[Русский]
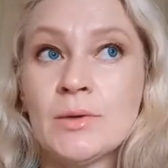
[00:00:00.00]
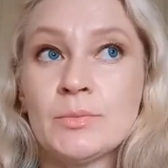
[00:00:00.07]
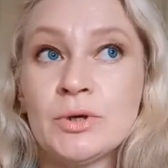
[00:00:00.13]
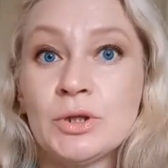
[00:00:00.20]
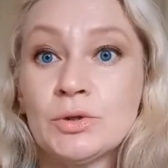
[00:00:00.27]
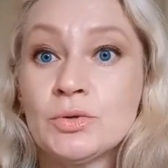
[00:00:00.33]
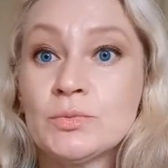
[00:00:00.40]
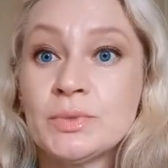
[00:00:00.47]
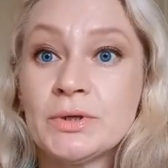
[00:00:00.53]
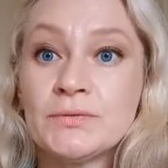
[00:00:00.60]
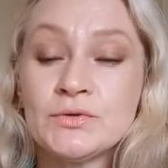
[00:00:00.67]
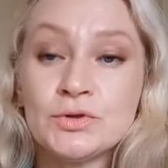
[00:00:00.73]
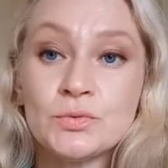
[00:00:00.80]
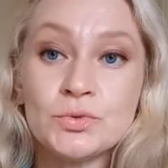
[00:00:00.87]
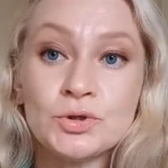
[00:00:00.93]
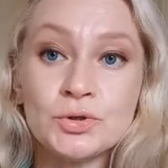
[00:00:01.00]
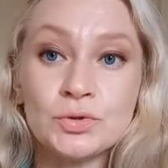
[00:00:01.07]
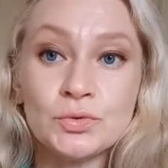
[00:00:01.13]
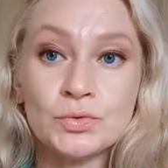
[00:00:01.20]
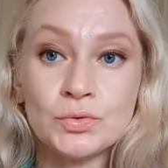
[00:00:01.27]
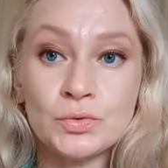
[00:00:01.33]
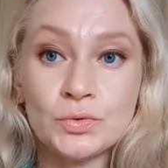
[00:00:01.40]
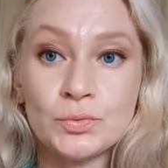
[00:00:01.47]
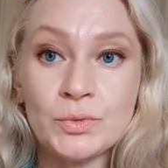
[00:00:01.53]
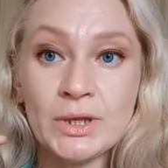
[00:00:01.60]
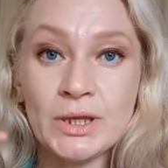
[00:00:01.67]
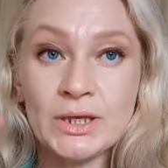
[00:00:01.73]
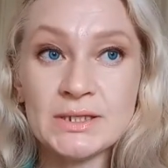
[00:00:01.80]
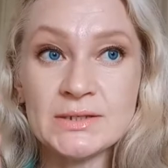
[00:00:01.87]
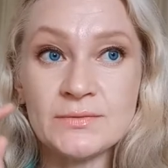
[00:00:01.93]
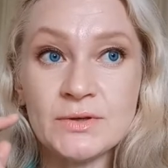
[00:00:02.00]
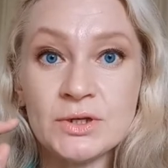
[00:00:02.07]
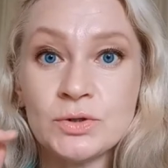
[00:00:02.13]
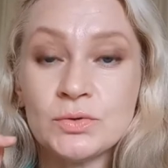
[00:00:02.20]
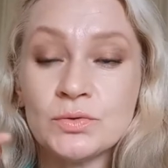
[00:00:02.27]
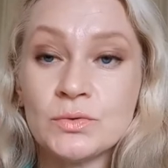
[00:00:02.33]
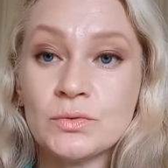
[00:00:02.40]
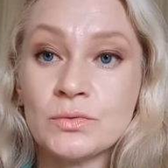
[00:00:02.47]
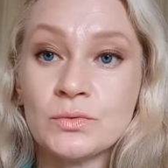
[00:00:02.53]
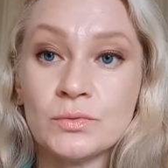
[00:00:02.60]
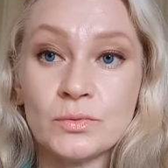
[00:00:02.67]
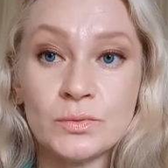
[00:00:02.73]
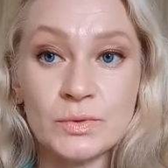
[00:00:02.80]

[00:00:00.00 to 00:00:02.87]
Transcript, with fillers: При том, при всем, что у меня сверху